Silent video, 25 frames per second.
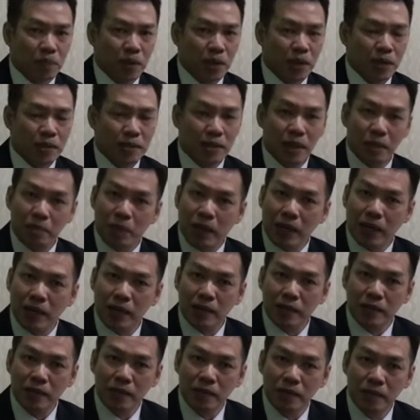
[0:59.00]
Siapakah
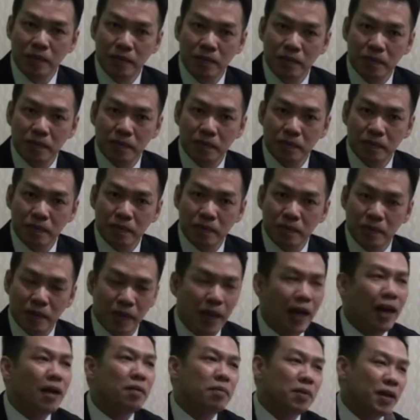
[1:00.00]
itu?
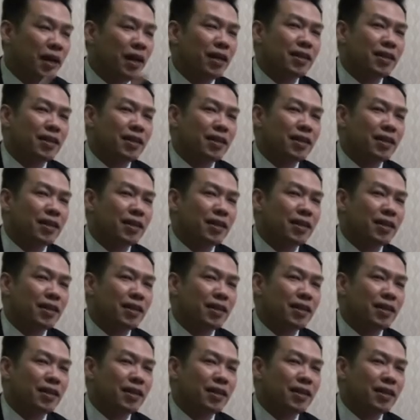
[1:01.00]
Ya, benar